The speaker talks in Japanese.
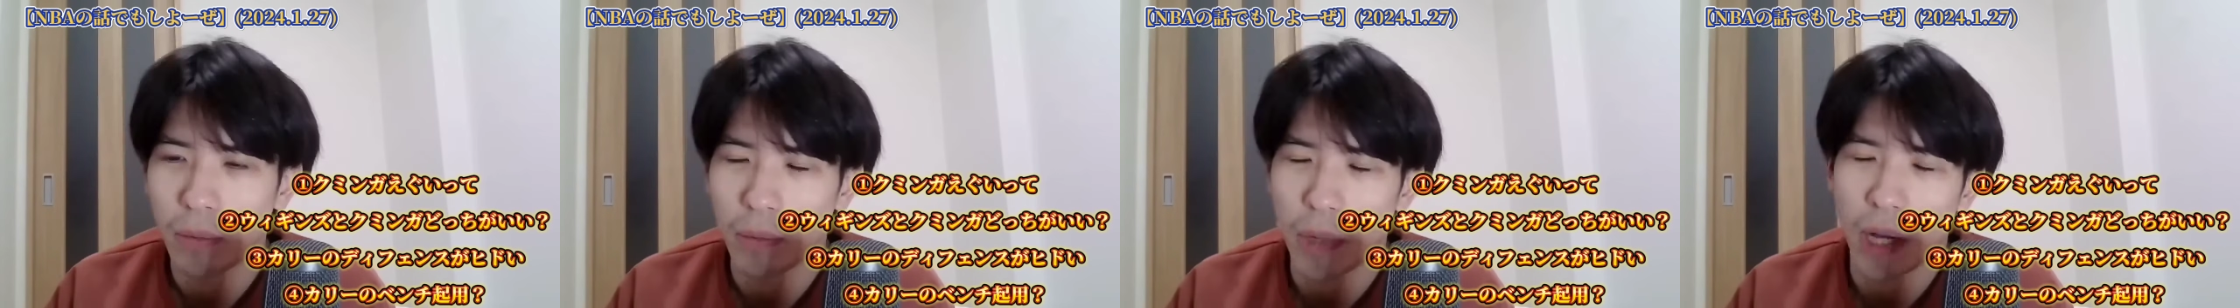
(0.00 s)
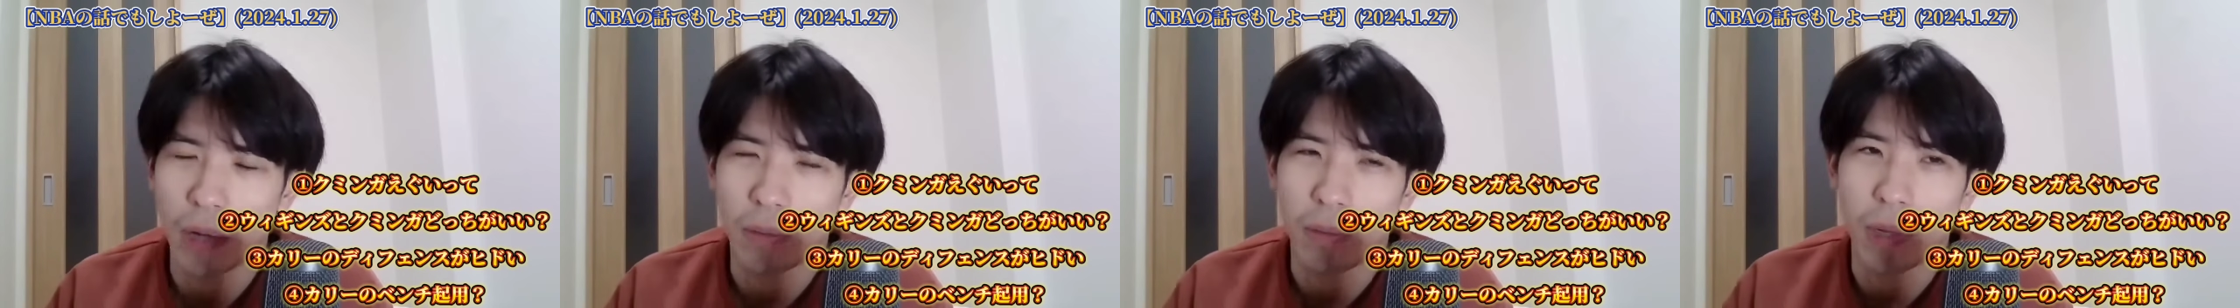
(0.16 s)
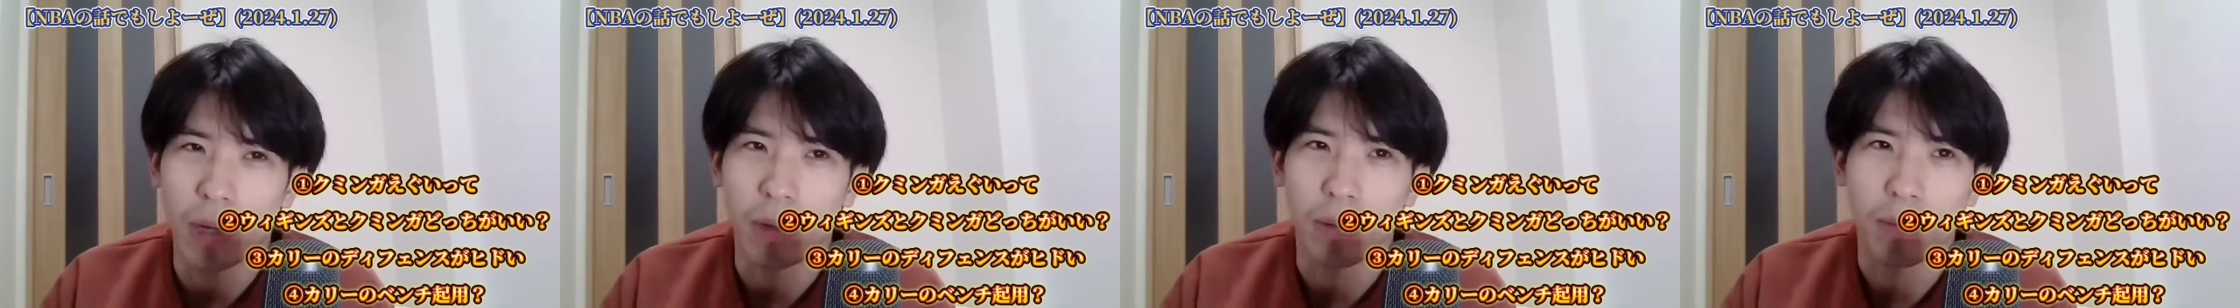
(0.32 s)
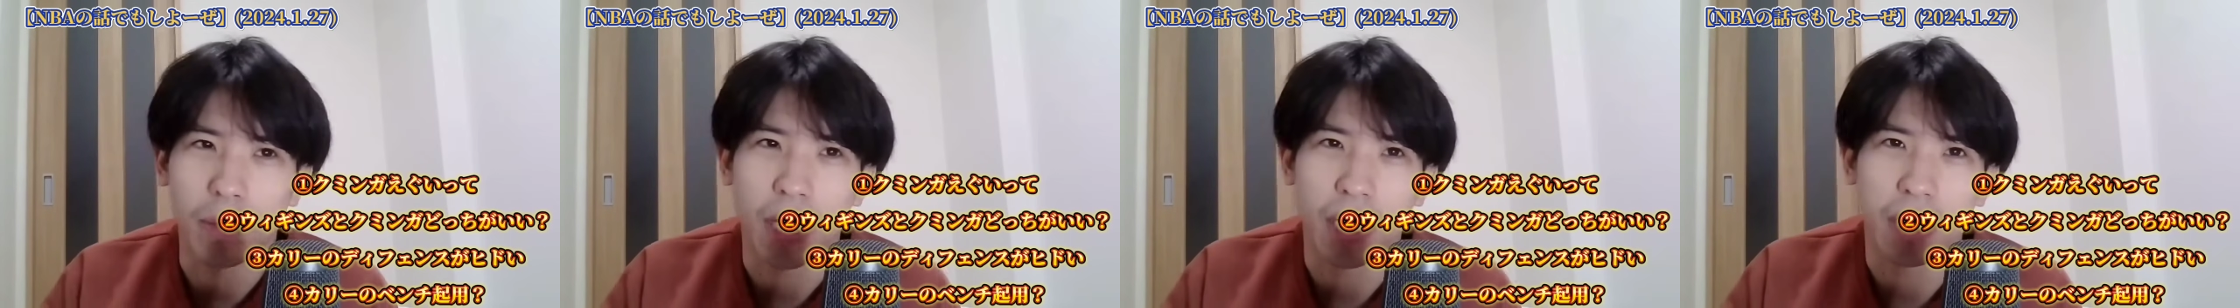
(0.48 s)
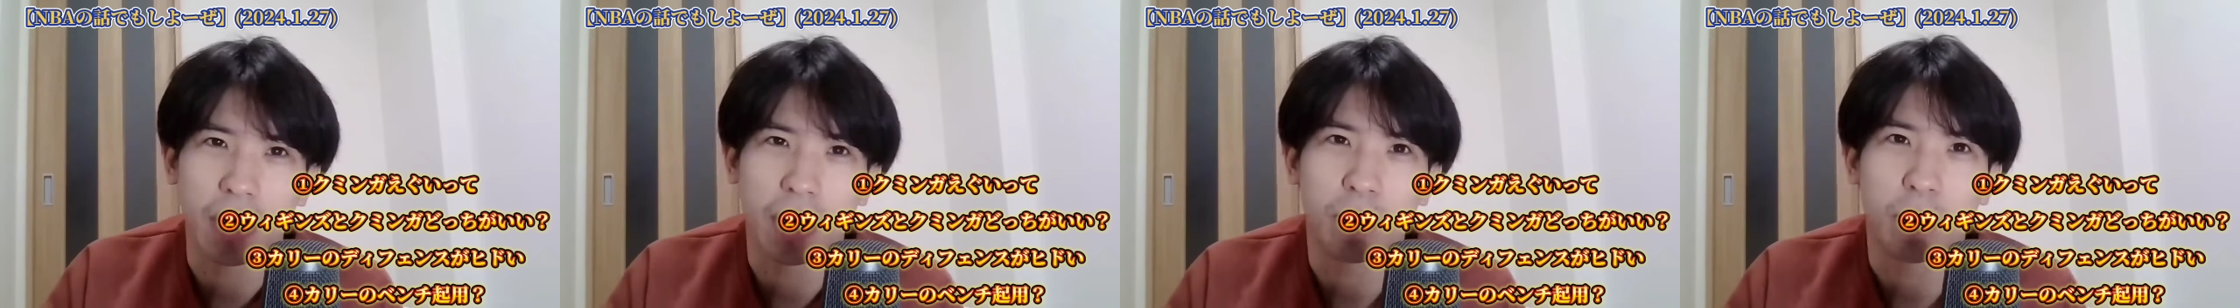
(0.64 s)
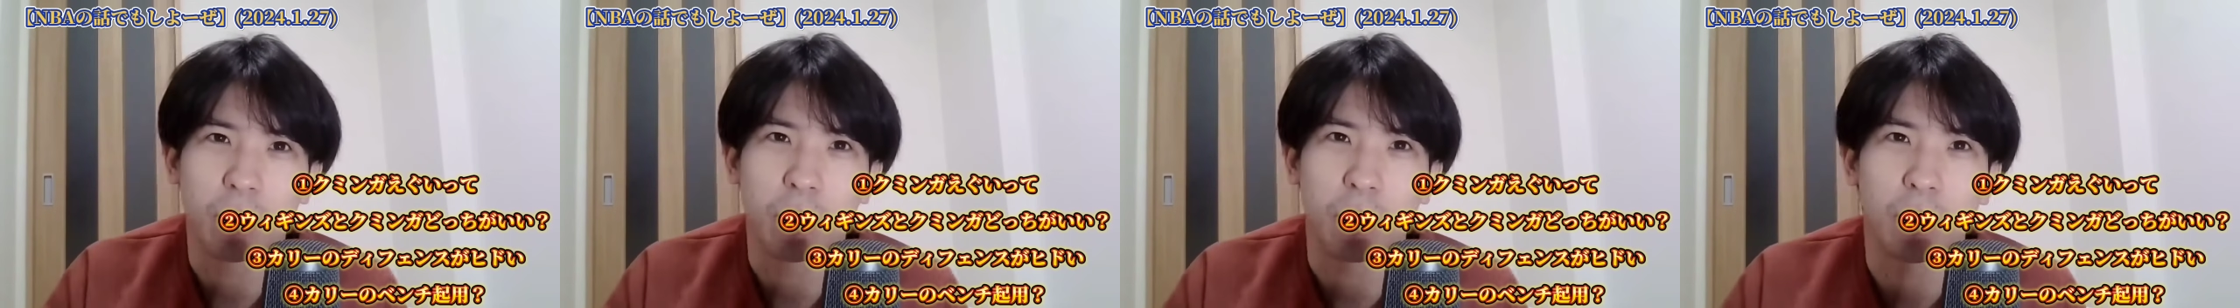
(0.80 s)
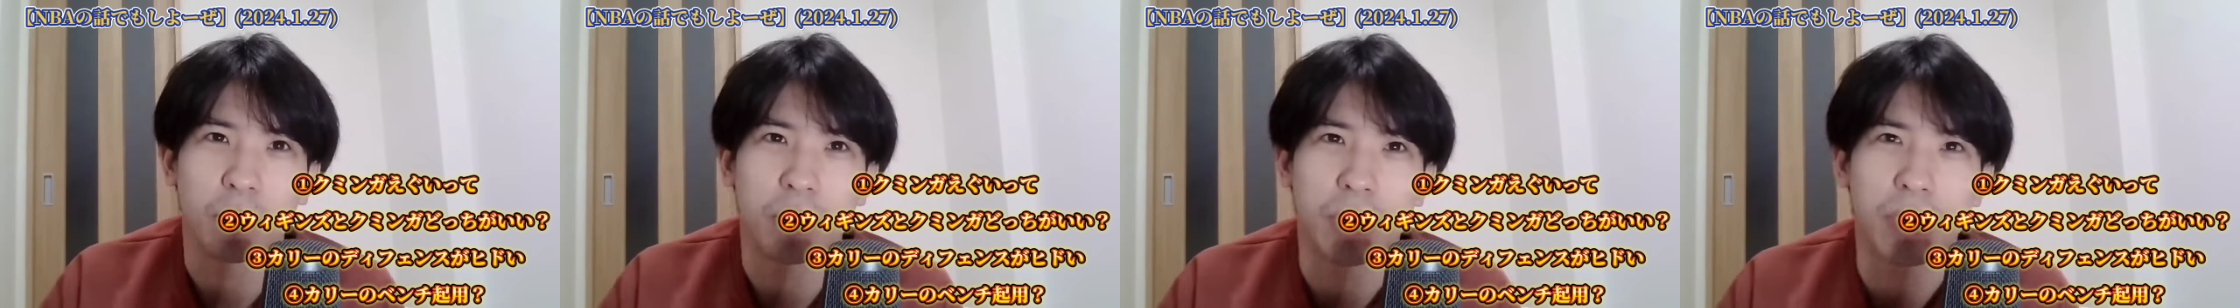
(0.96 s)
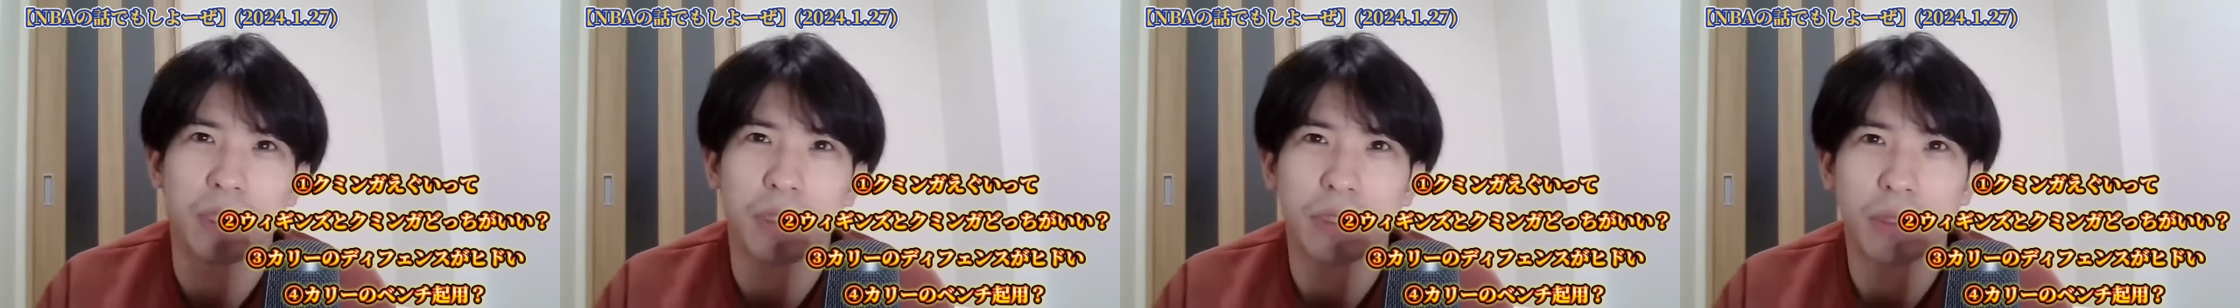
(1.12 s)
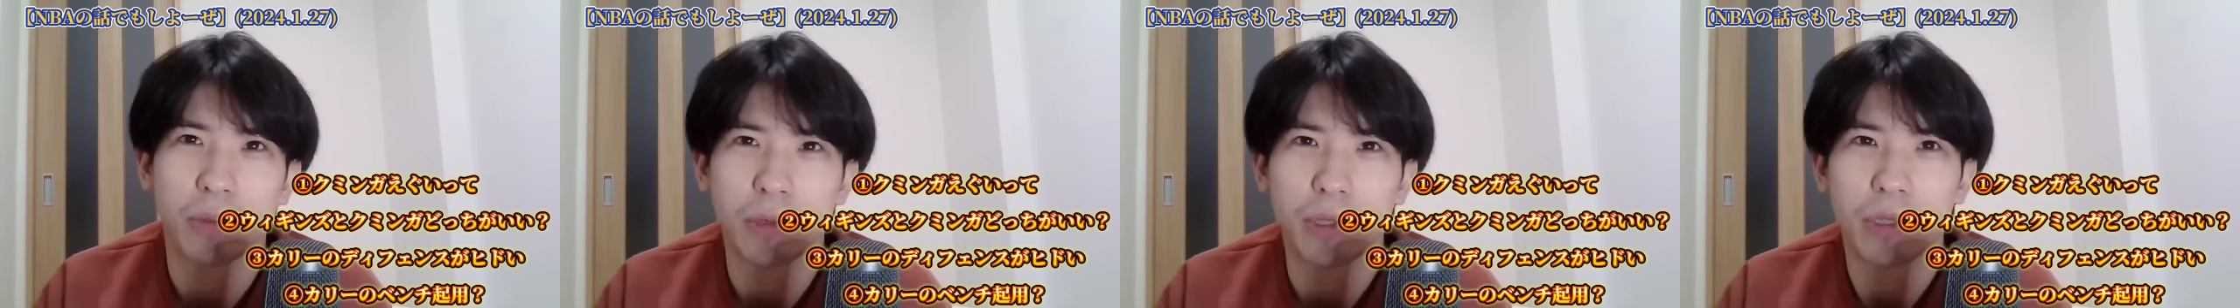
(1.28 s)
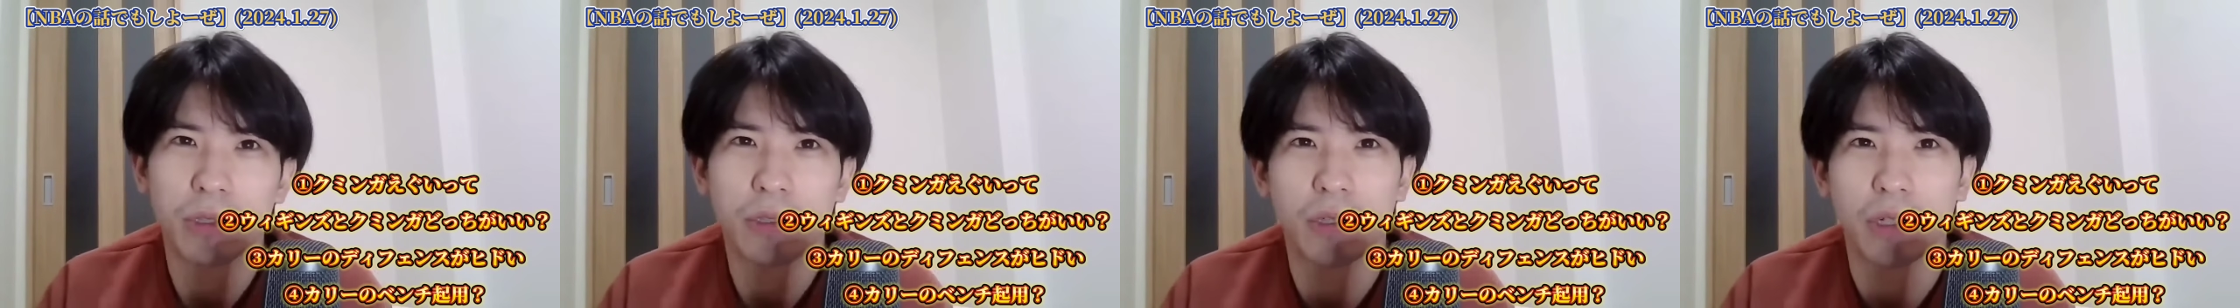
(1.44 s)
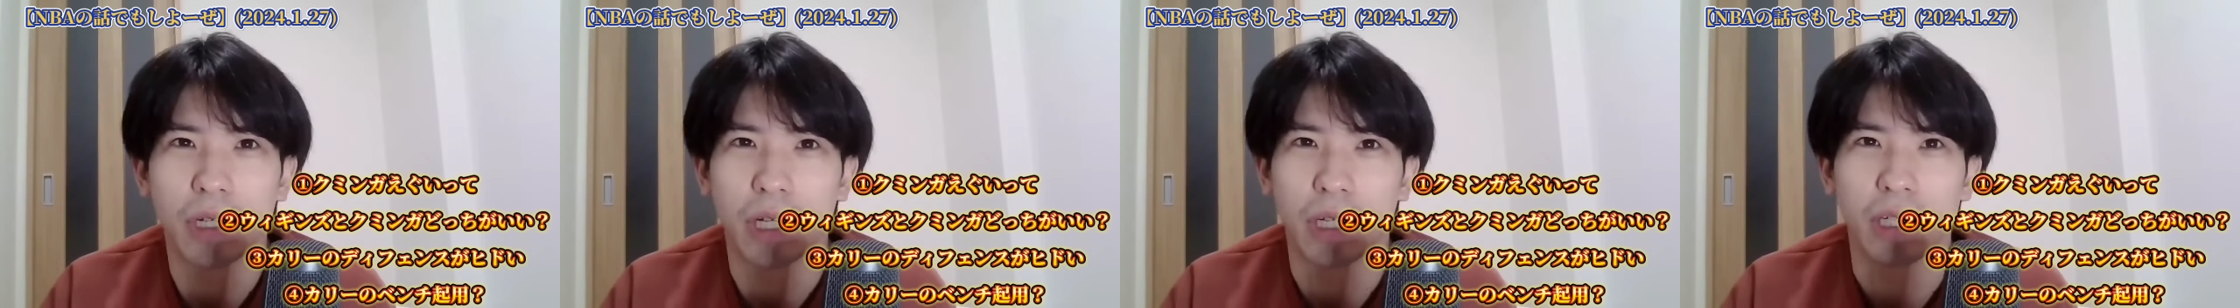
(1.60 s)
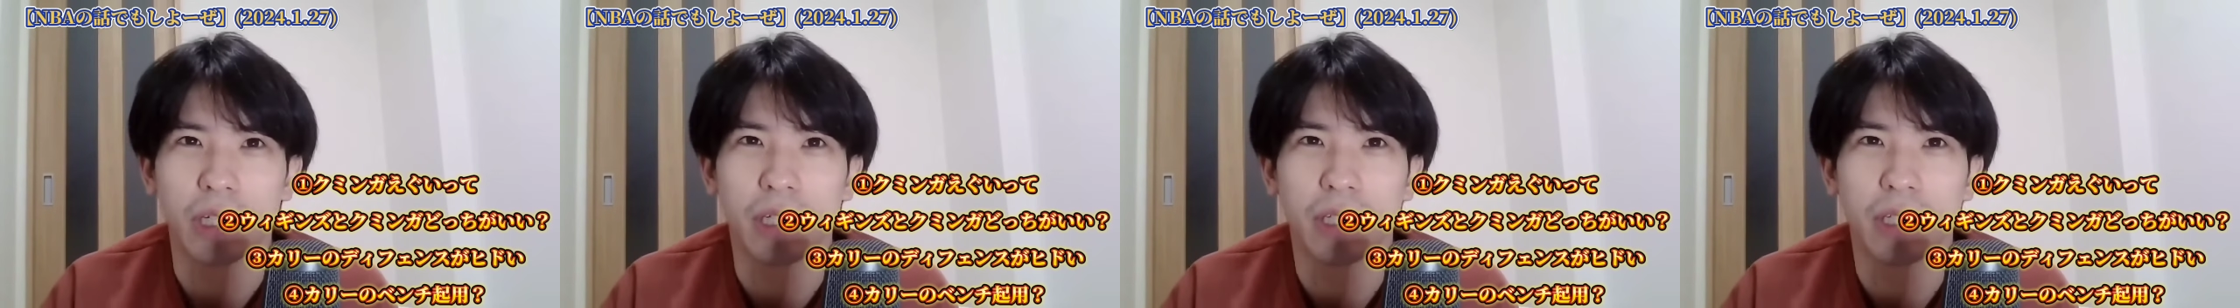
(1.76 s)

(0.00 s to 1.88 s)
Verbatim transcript: まあまあまあでもウェストブルック